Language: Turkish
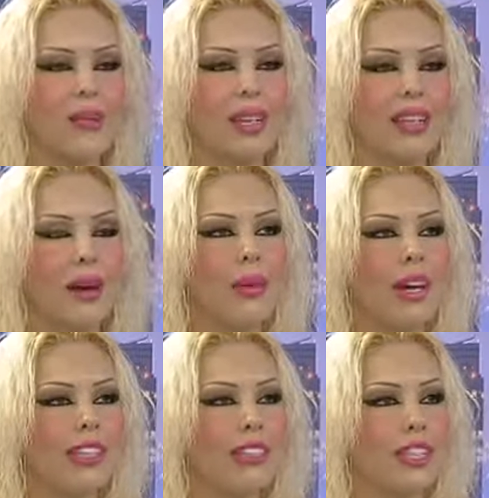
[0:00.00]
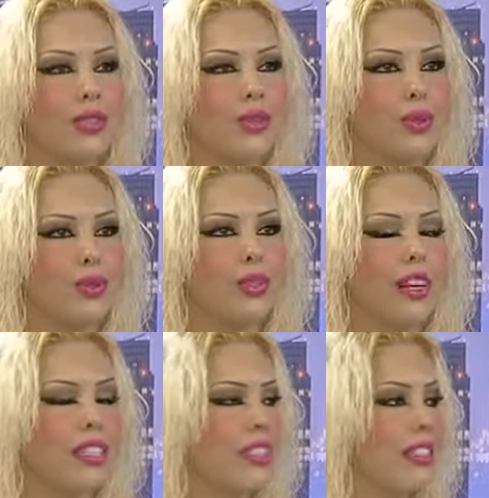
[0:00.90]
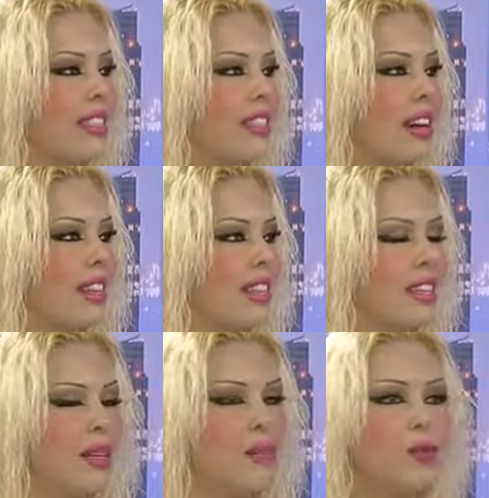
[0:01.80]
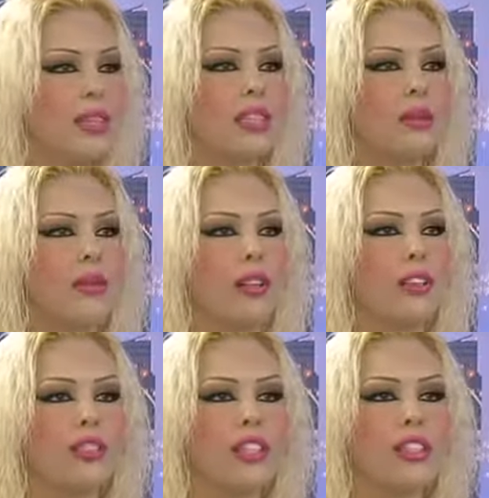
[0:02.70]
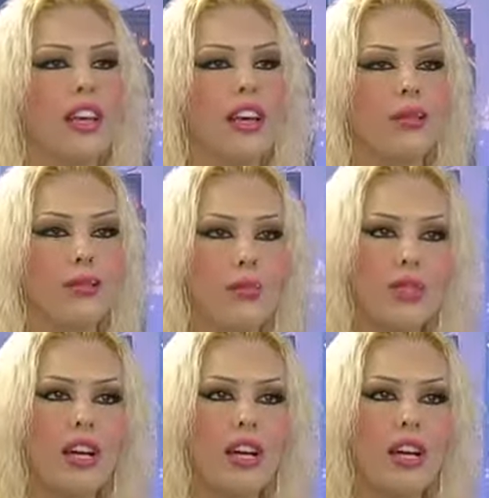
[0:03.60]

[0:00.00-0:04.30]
peygamber yine geçiyor burada Hazreti İsa aleyhisselam. Ona da iman edeceğiz. Musa